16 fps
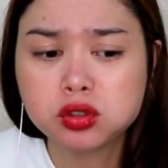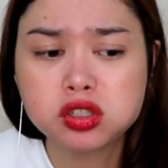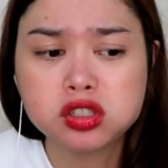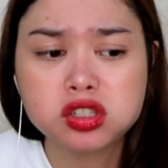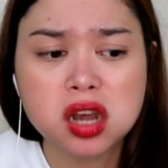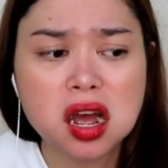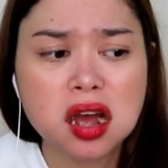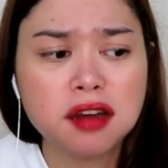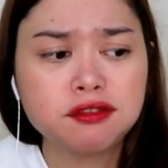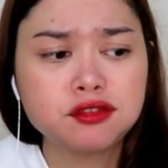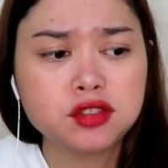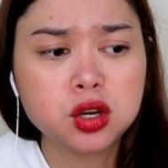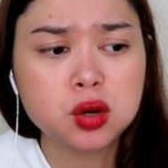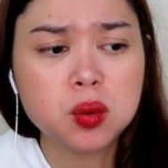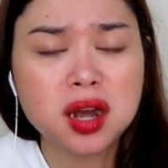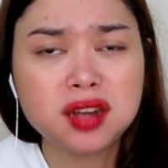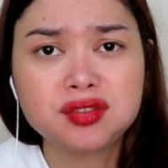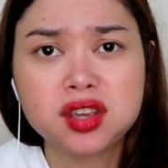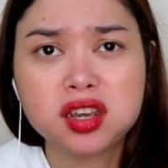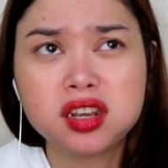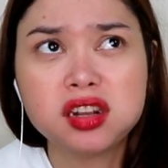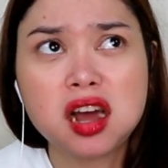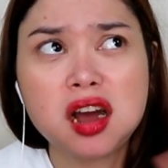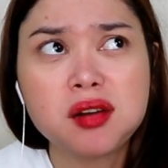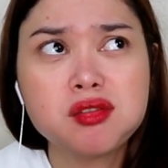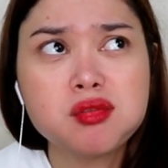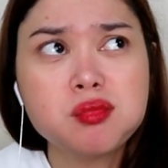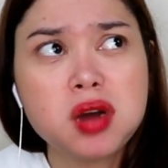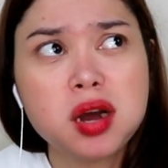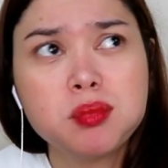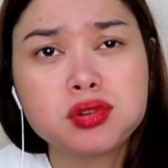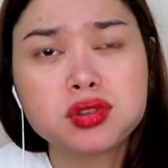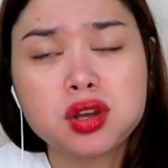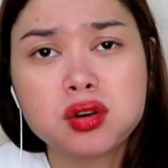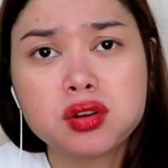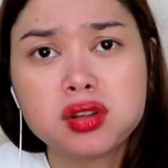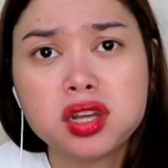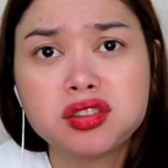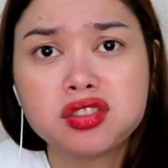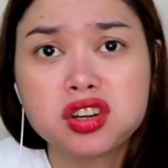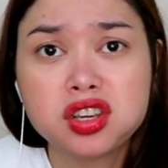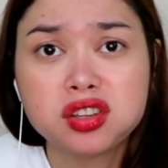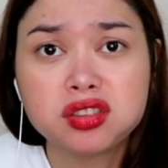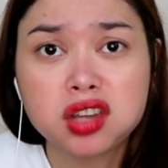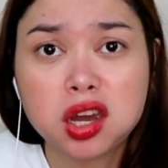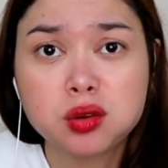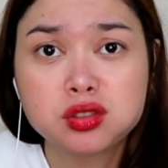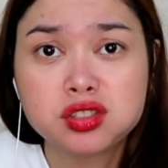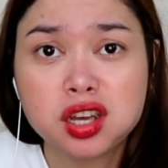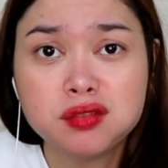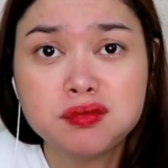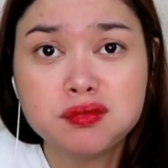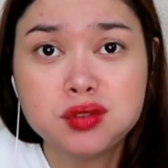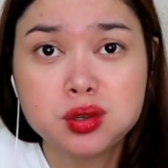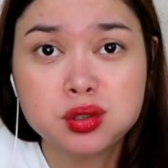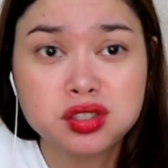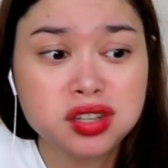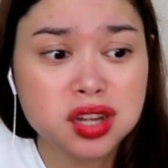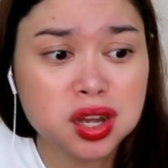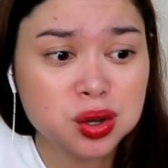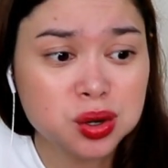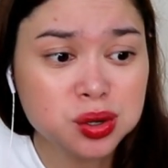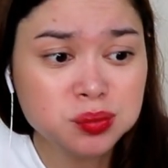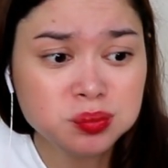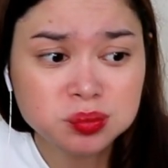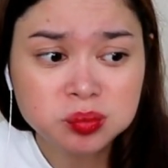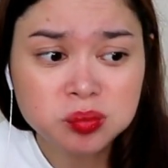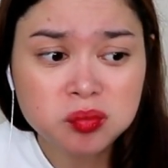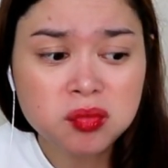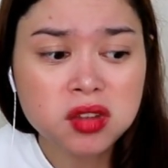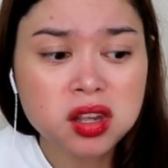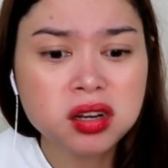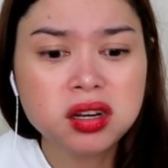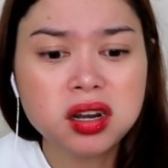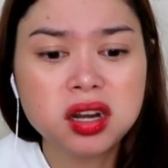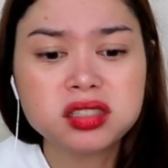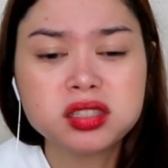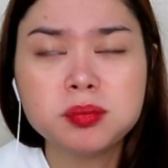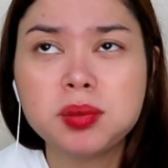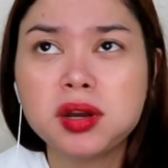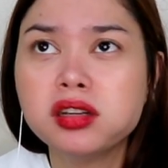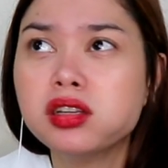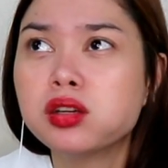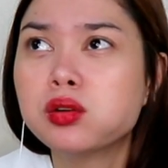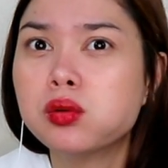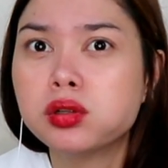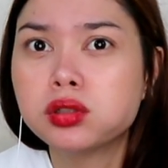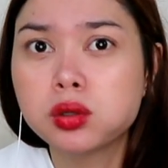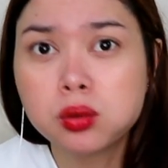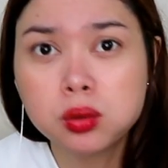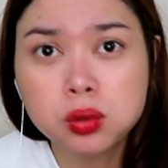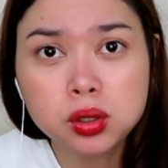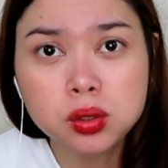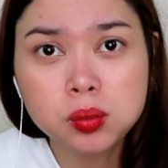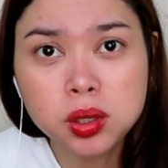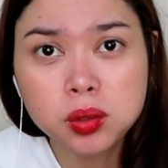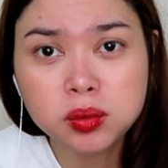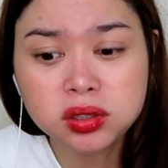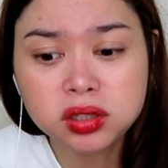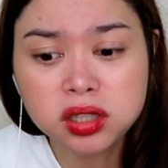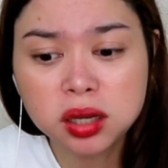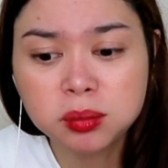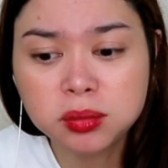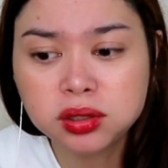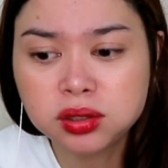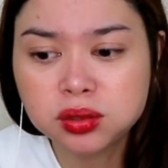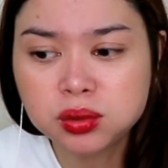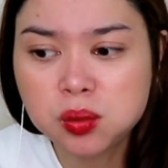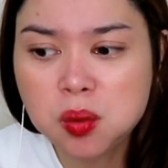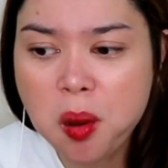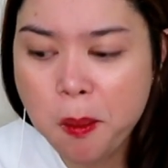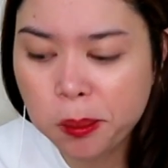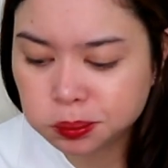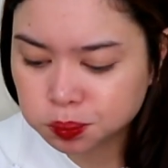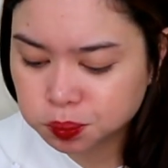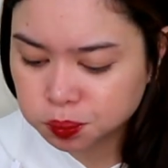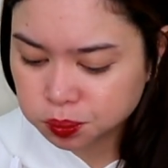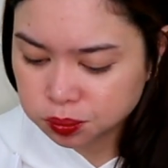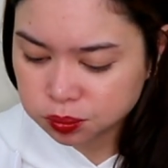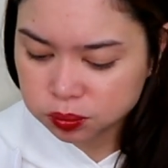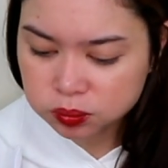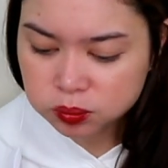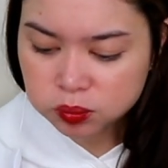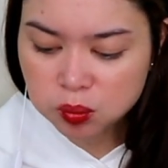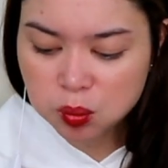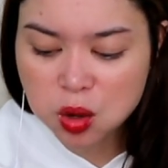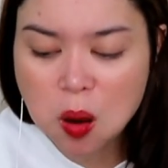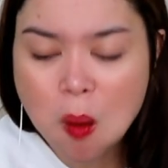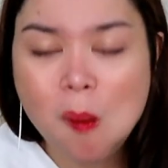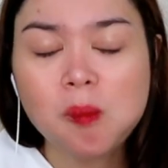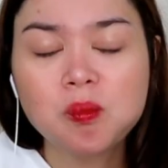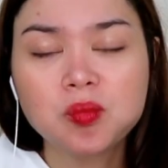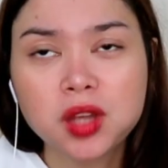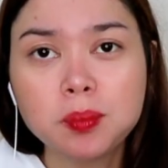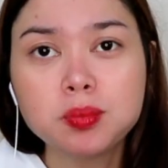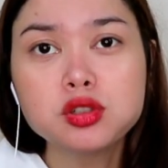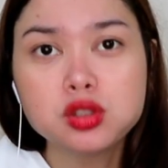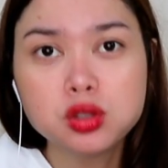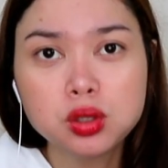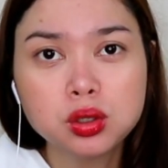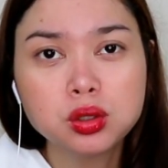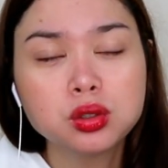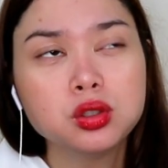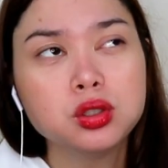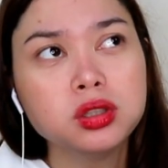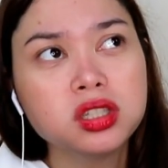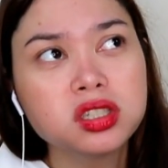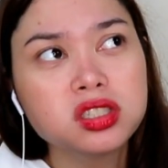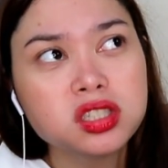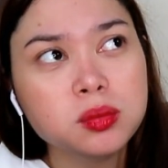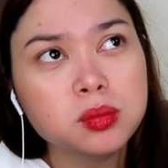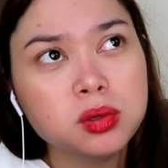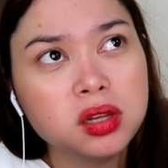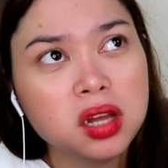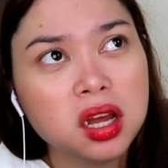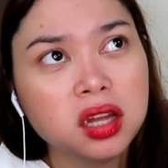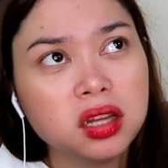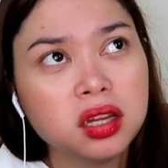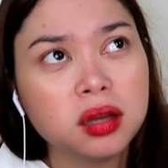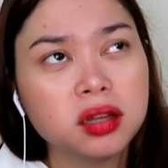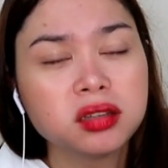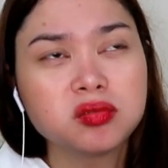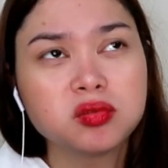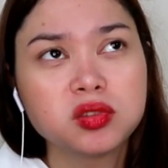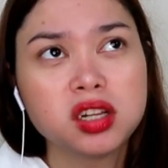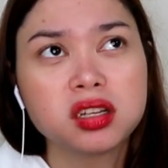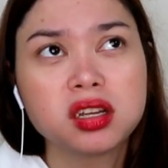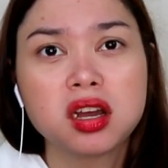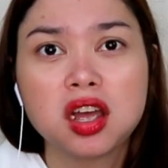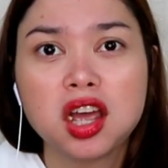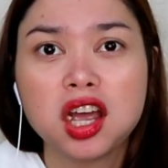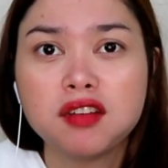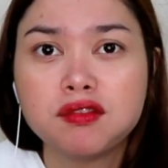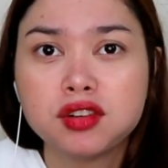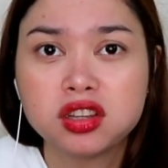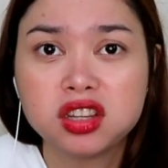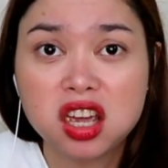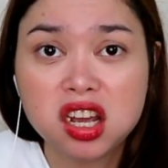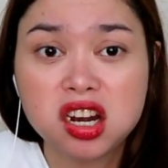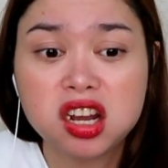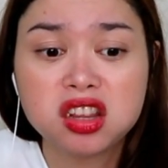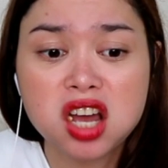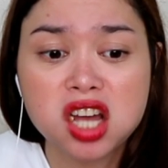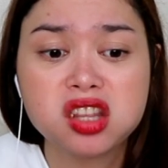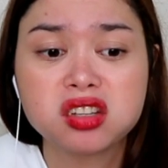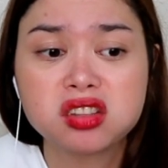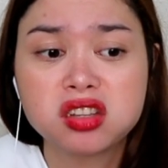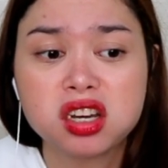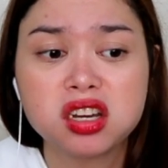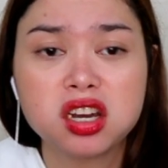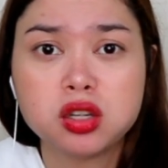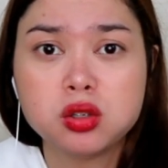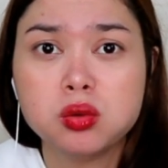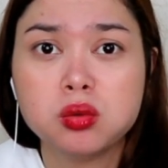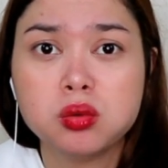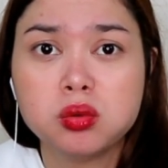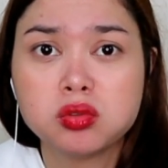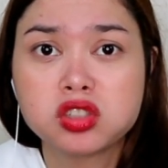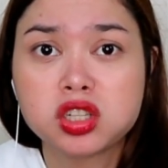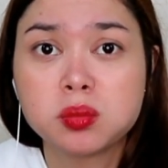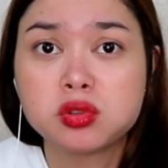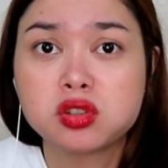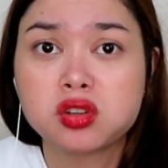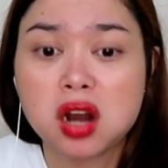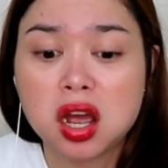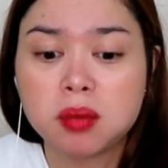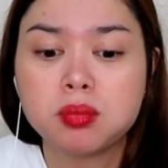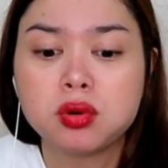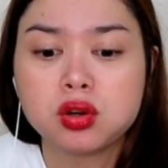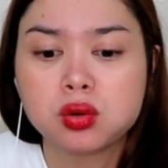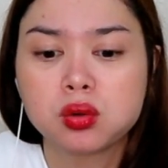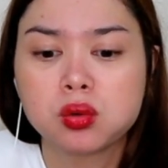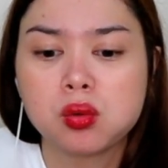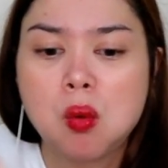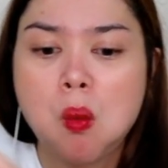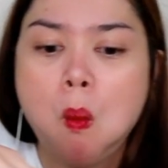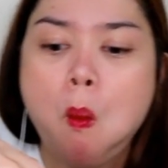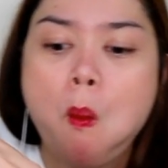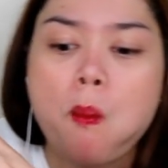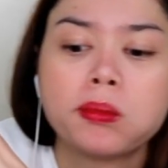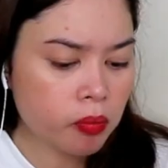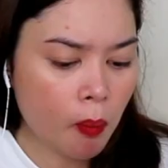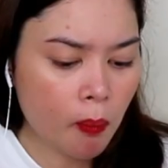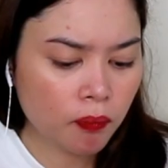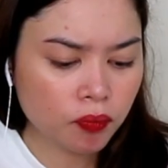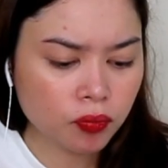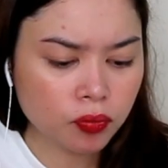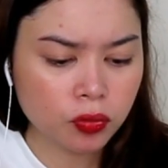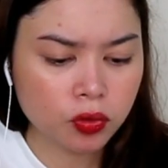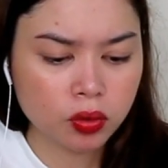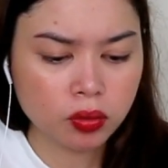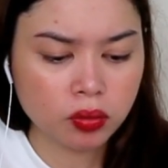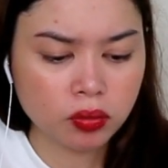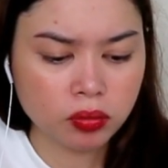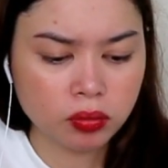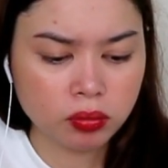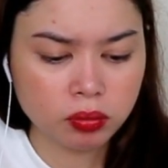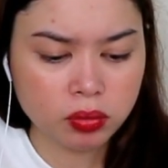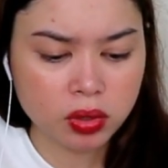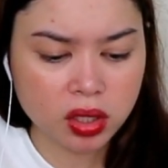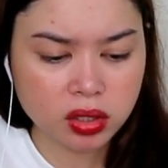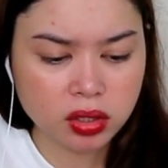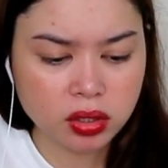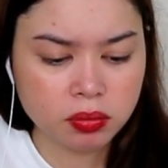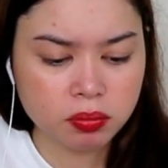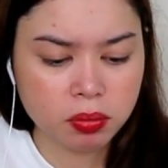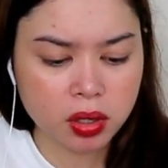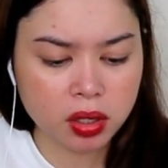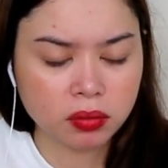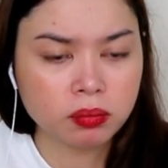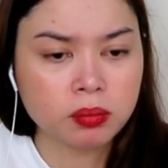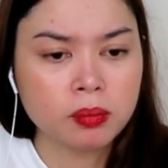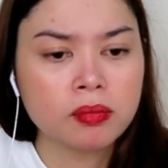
ko siya, after one day lang, umabot ako ng 3,000 views na yon. Kasi parang nagulat ako, huy, wow, ang dami nito ah. Tapos doon, doon nagsimula na talagang everyday na dadagdagan yung subscriber ko. Ito, rest part